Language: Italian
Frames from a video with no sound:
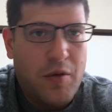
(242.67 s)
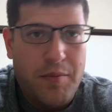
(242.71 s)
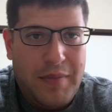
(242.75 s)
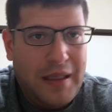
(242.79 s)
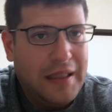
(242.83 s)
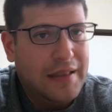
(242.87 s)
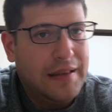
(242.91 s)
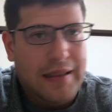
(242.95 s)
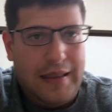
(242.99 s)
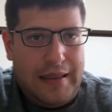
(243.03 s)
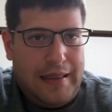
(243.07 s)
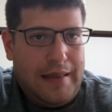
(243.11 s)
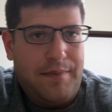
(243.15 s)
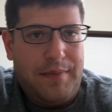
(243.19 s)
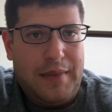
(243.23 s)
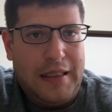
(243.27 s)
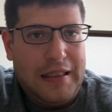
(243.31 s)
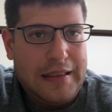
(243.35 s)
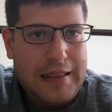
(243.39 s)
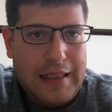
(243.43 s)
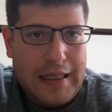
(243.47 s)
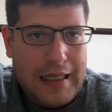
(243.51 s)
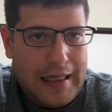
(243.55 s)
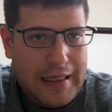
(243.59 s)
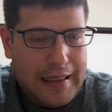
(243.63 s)
combattere una
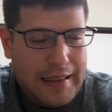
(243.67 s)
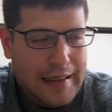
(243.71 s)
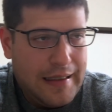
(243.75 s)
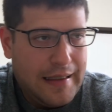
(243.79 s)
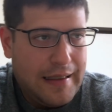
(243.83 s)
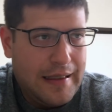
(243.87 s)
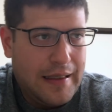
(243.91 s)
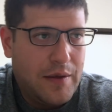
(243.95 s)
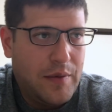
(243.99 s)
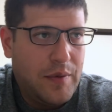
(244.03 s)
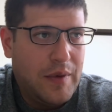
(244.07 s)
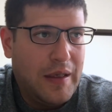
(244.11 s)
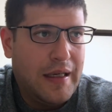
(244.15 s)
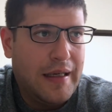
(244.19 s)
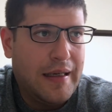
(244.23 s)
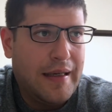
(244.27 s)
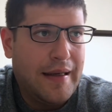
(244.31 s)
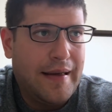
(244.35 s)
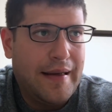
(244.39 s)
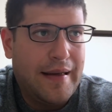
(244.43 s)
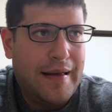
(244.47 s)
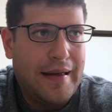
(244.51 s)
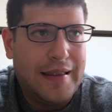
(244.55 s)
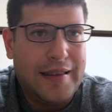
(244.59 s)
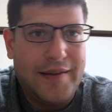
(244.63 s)
battaglia nel quale
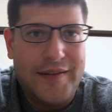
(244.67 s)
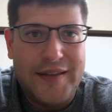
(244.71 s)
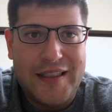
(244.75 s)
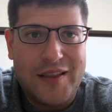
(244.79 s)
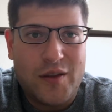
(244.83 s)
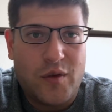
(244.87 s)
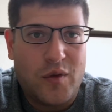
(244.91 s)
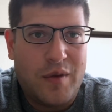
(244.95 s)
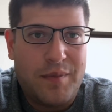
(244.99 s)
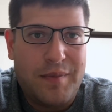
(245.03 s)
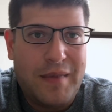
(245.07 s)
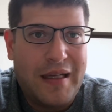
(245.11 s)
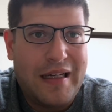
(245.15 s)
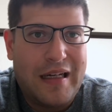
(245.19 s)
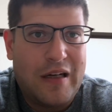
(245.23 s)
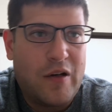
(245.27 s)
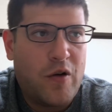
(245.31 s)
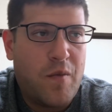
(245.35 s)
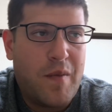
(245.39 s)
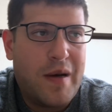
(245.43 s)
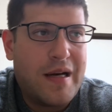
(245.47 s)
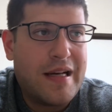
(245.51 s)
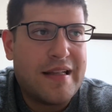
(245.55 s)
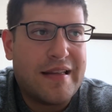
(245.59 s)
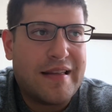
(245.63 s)
era diventata ormai una
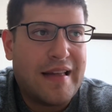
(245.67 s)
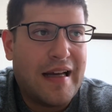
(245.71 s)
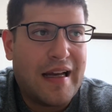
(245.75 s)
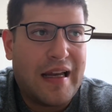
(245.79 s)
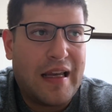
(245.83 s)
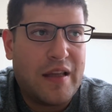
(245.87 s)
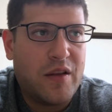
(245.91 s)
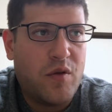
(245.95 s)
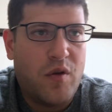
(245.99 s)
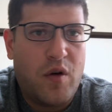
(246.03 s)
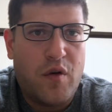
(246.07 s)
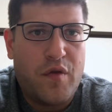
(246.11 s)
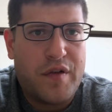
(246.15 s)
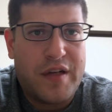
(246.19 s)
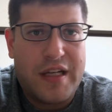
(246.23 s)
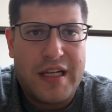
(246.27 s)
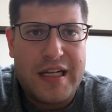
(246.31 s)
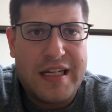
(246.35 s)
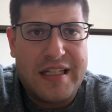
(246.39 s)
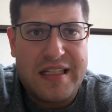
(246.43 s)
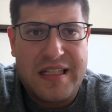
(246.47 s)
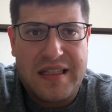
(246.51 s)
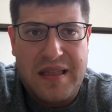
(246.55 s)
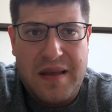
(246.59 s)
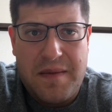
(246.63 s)
normalità che dovevo finire
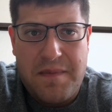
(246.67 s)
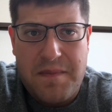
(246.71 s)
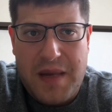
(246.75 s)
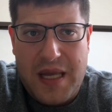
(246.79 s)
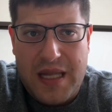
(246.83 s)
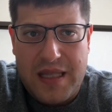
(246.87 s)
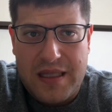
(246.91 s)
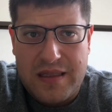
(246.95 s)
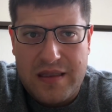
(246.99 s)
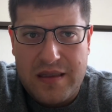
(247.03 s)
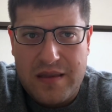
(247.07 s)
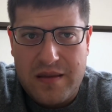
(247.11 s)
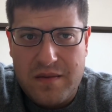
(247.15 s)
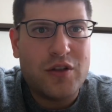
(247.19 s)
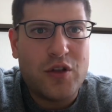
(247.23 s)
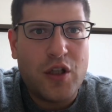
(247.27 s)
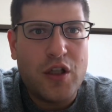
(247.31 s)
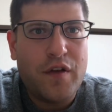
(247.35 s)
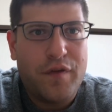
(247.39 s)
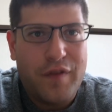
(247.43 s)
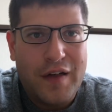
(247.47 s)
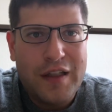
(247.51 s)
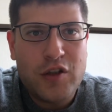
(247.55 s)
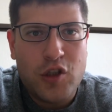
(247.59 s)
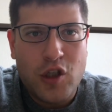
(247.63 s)
alle sette e mezza. Ti ho
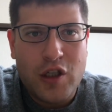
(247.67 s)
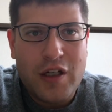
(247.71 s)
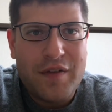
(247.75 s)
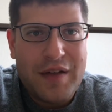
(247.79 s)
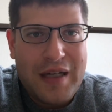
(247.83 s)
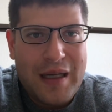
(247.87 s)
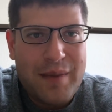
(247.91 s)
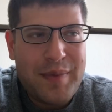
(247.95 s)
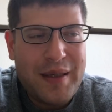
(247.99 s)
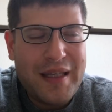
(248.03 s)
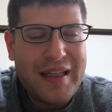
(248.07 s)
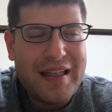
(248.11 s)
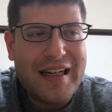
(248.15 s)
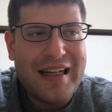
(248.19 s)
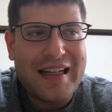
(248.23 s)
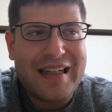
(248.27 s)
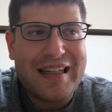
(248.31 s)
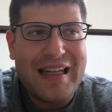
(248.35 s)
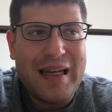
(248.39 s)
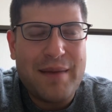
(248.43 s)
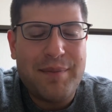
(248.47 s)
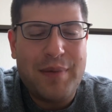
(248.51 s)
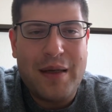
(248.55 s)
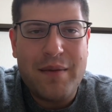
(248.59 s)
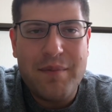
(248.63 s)
fatto capire
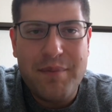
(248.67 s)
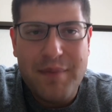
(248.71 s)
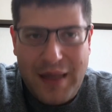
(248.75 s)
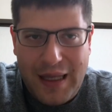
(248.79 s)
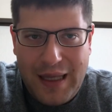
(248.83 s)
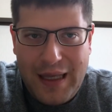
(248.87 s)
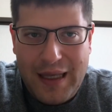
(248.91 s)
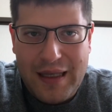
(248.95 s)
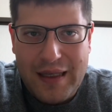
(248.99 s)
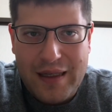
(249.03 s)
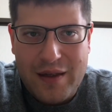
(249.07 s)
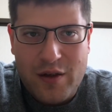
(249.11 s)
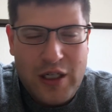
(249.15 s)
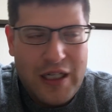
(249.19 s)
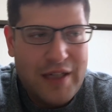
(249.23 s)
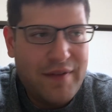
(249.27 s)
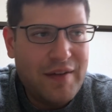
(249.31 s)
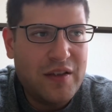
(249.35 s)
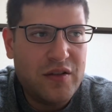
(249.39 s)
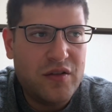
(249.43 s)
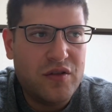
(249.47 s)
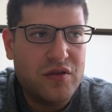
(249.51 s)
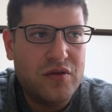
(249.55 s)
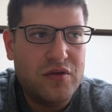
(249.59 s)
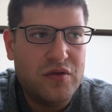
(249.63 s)
che per me
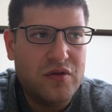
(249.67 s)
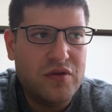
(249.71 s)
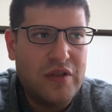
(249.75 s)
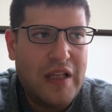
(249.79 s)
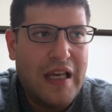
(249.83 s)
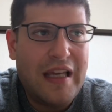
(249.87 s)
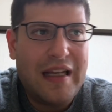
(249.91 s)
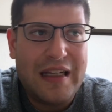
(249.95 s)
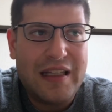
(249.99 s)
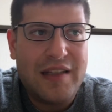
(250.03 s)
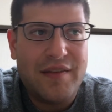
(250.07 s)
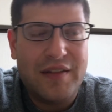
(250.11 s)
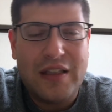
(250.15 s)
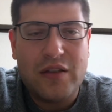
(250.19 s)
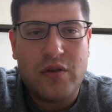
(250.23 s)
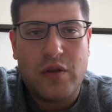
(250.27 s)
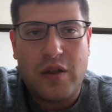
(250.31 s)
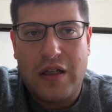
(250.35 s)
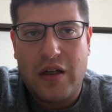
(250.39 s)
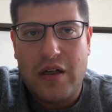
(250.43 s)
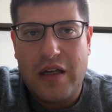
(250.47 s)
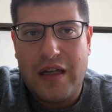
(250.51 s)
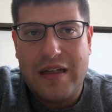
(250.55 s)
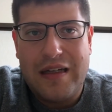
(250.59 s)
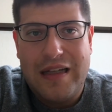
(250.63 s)
mm, era diventata
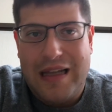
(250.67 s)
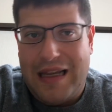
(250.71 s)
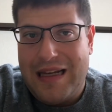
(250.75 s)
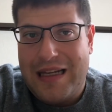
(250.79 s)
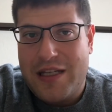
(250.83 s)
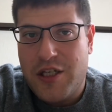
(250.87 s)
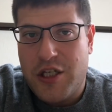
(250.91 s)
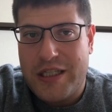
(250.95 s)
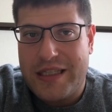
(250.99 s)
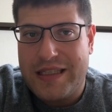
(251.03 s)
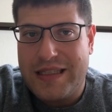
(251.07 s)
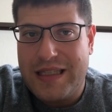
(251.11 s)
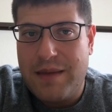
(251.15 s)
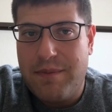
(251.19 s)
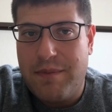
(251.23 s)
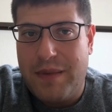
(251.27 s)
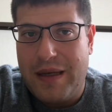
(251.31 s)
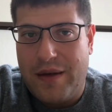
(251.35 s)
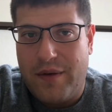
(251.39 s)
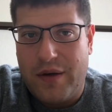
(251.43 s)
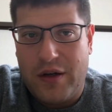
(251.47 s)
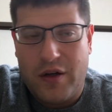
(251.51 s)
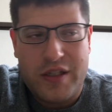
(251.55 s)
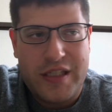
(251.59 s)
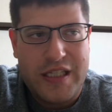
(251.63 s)
una, era
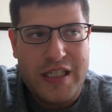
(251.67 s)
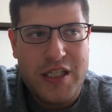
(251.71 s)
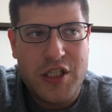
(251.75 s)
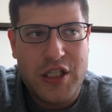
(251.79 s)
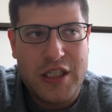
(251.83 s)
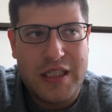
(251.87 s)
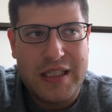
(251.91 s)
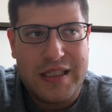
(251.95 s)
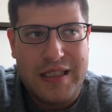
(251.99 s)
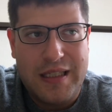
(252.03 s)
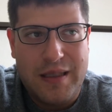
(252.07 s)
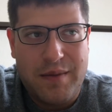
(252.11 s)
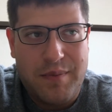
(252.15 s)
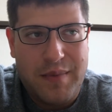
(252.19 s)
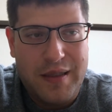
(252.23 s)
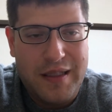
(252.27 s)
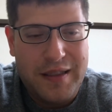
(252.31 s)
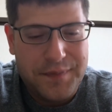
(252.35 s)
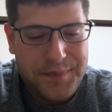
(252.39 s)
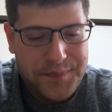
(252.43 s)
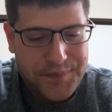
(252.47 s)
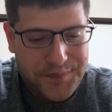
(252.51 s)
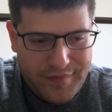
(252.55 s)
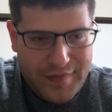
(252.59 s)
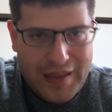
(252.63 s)
ingestibile, una cosa
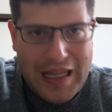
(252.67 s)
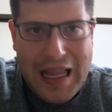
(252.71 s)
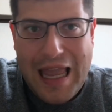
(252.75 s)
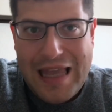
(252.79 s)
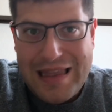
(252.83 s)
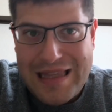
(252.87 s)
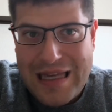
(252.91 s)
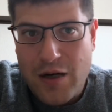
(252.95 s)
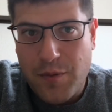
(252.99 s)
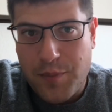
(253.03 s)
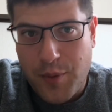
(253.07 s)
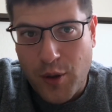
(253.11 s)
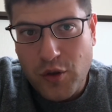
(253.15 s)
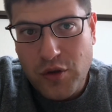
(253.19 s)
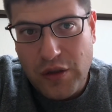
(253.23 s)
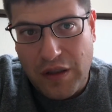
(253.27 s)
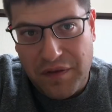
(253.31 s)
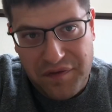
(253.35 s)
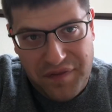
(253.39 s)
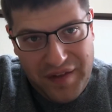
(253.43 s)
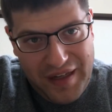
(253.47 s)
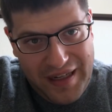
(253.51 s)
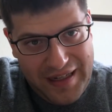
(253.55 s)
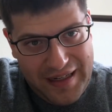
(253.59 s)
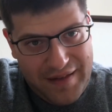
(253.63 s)
ingestibile ed ero pronto a
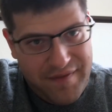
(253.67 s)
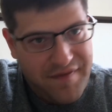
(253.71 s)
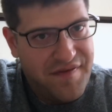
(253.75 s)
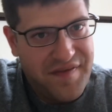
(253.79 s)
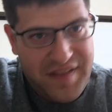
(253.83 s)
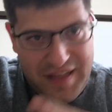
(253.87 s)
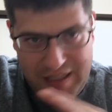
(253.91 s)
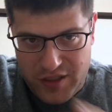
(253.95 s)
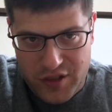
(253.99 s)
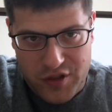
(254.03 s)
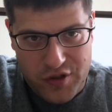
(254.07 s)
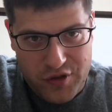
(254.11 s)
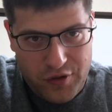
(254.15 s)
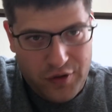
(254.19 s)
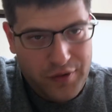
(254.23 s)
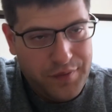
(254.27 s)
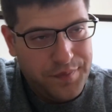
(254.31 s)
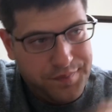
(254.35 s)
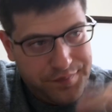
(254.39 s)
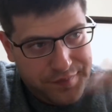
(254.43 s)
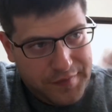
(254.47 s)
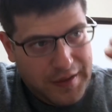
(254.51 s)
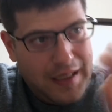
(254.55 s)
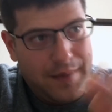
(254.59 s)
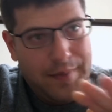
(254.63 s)
fare
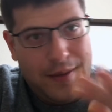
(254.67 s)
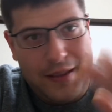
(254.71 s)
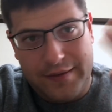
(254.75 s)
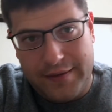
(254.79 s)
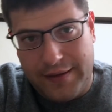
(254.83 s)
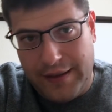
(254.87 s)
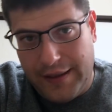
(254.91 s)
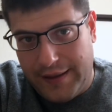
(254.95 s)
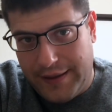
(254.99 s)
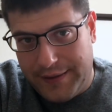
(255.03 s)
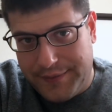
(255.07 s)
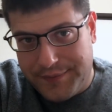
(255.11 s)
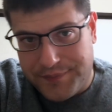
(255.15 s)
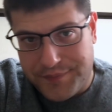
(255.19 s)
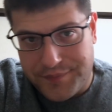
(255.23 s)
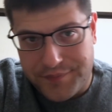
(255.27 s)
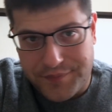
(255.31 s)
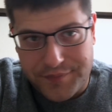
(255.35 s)
fisso la mattina.